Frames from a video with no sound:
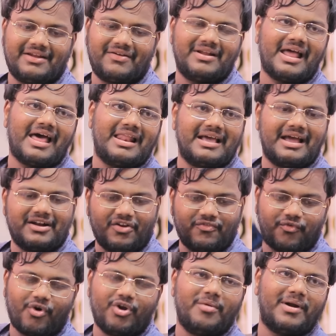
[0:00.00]
ఇరవై నాలుగు గంటలు
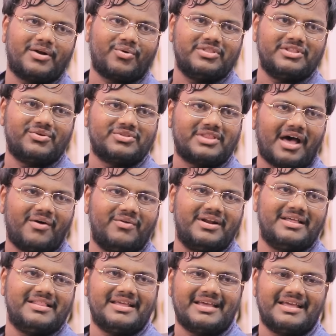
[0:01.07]
ఫోన్ పట్టుకొని తిరుగుతా
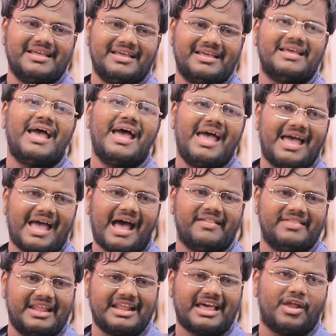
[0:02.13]
ఉండేది ఏ
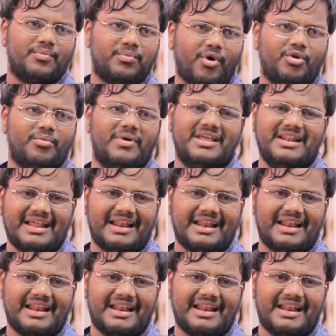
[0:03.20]
అందరిని కలుపుకొని పోయి